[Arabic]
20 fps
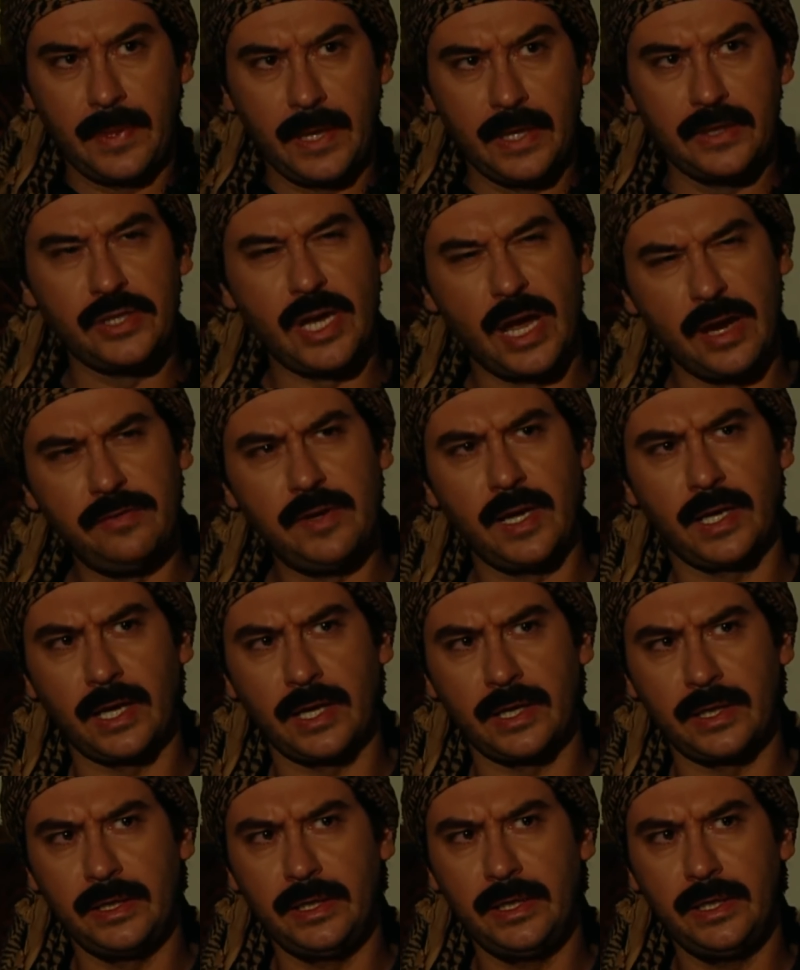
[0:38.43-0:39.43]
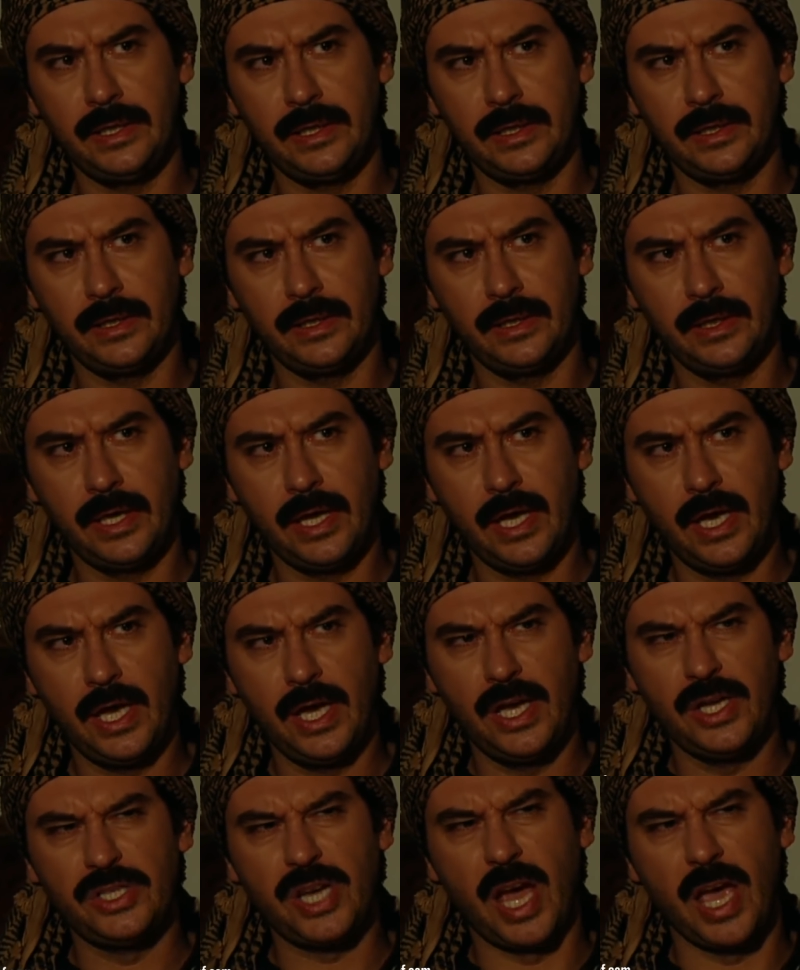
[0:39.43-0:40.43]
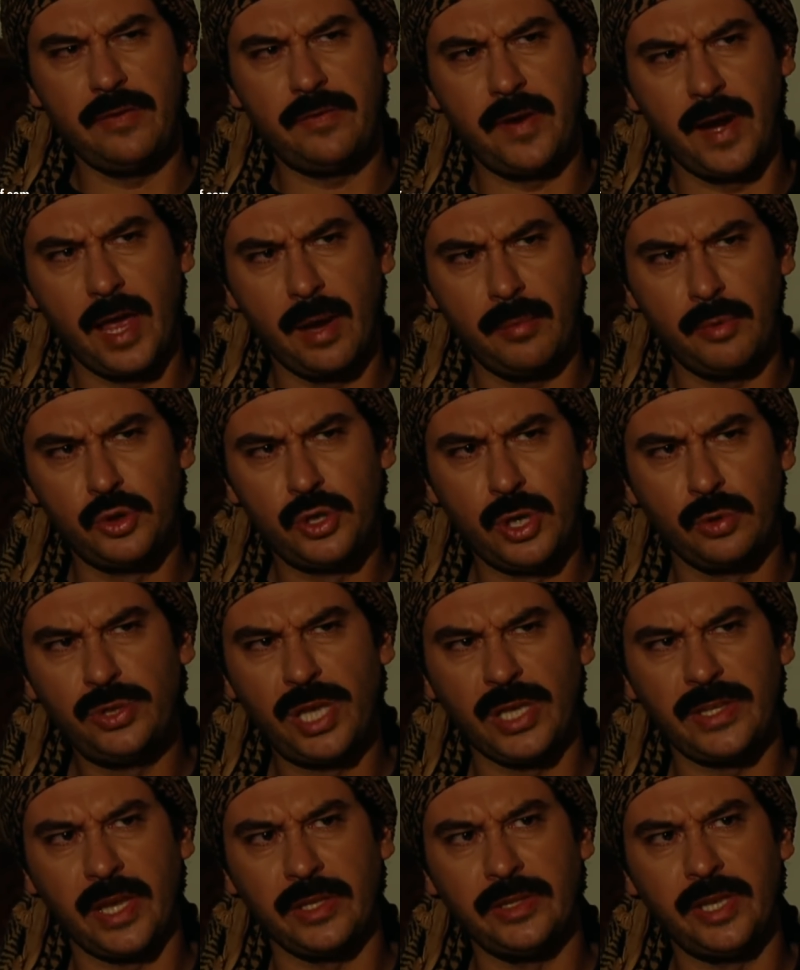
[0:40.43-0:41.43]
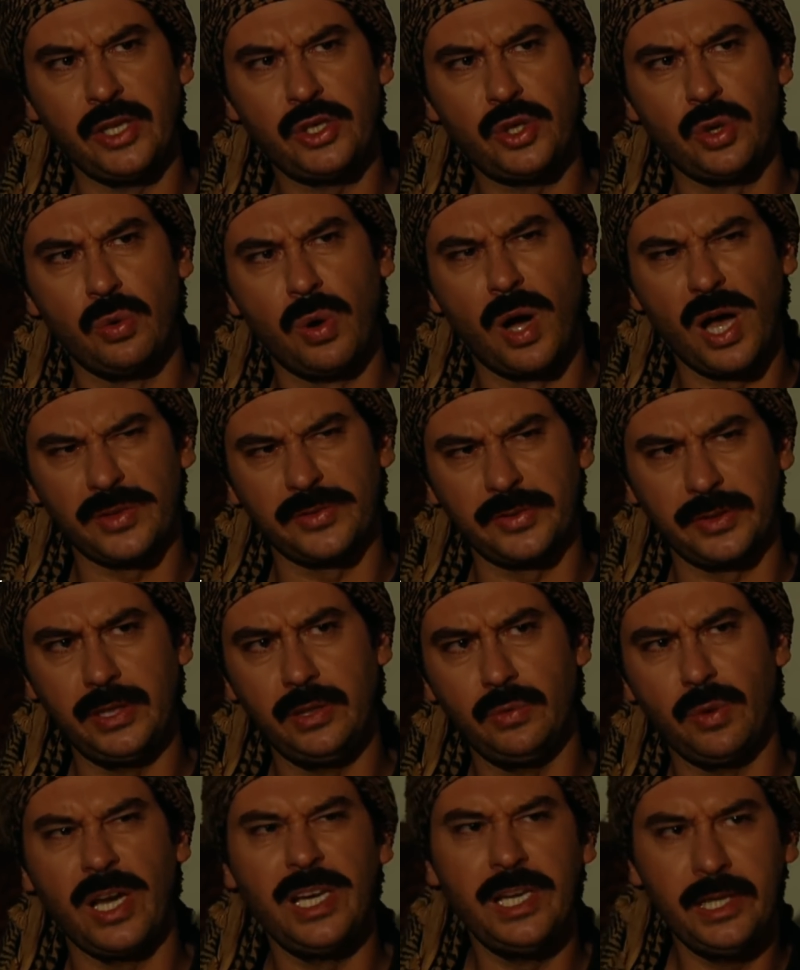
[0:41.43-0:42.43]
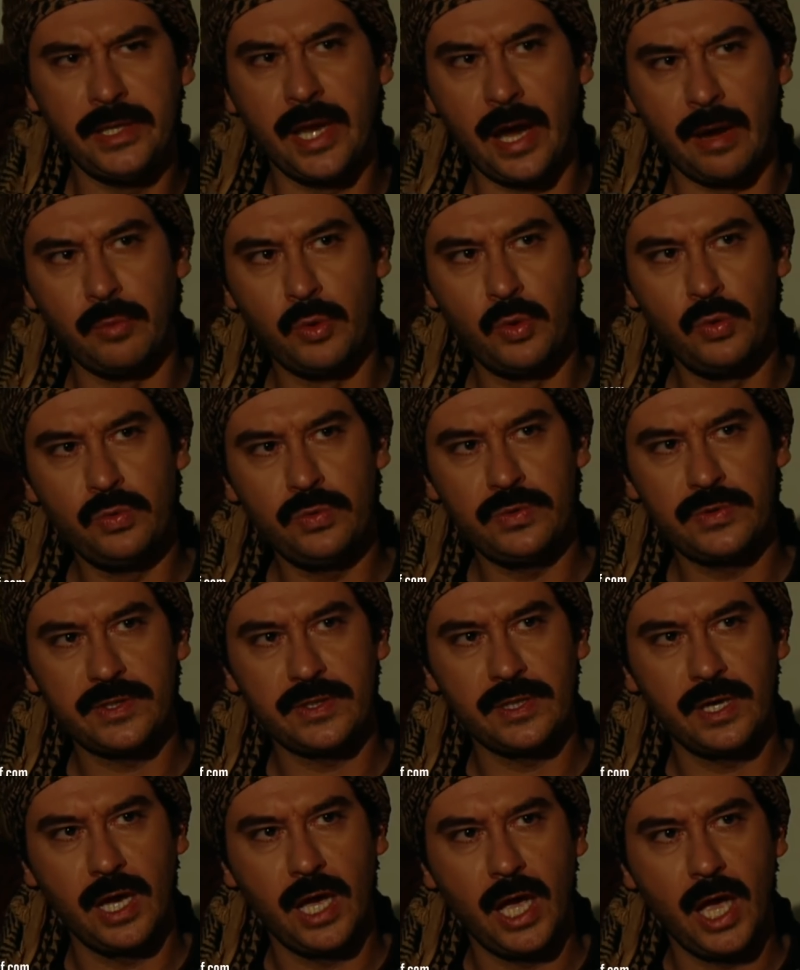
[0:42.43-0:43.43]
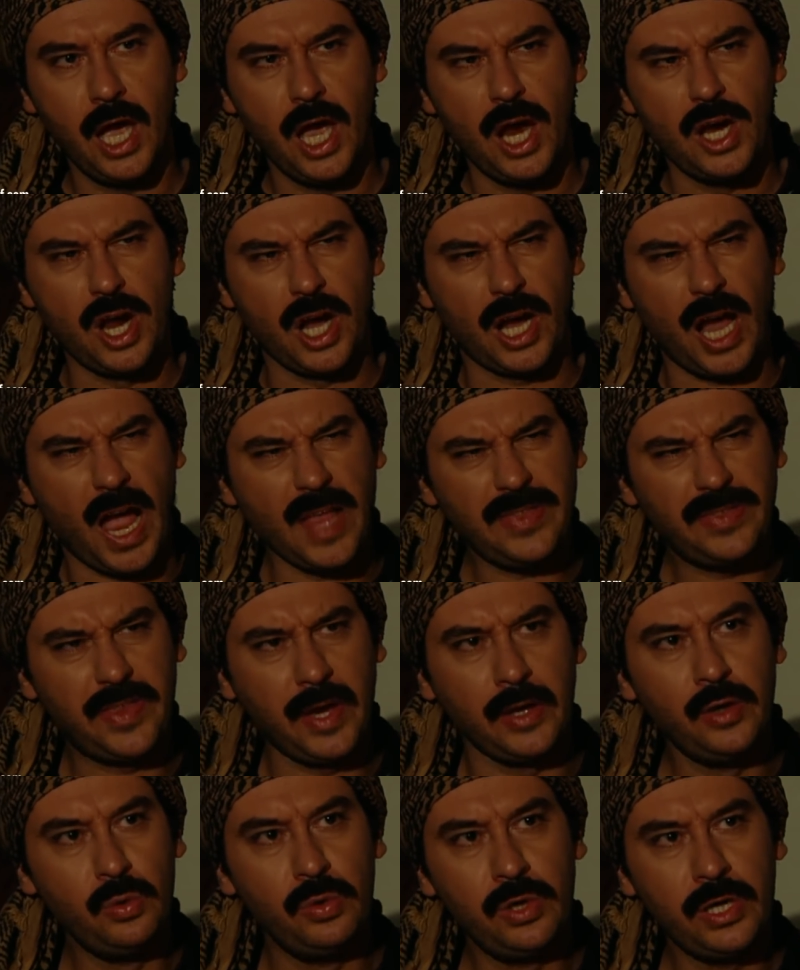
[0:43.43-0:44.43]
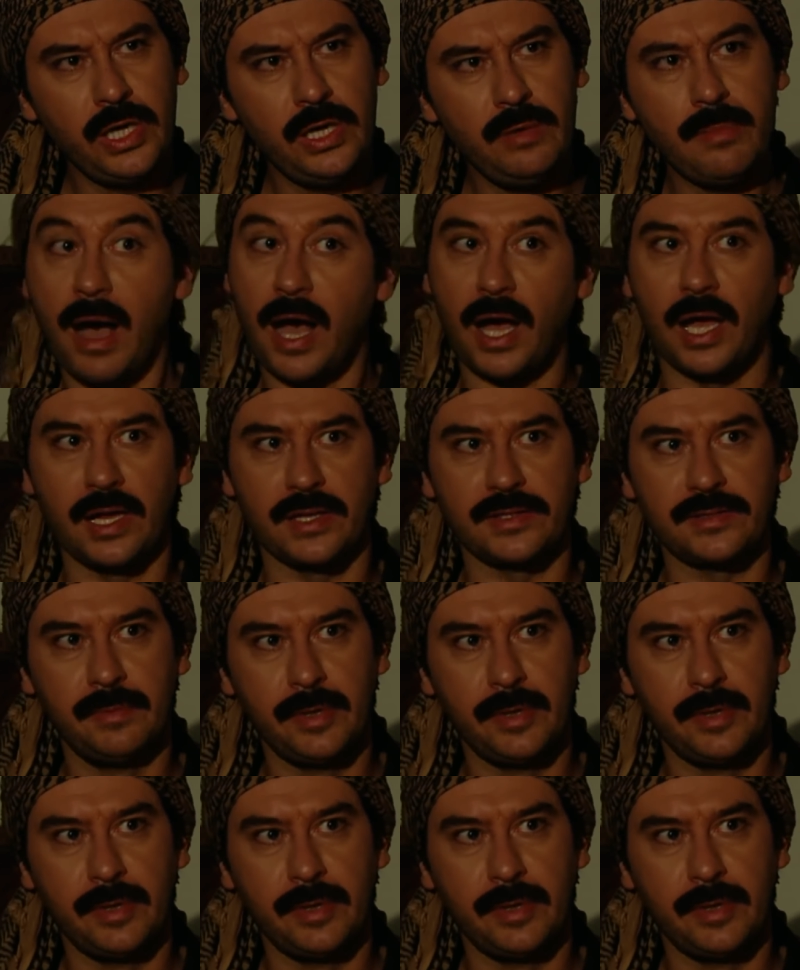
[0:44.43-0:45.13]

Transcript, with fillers: شايف لك أخي شايف هالأبو جودت قديش واطي وقليل ناموس لك حتى نوري ما خلص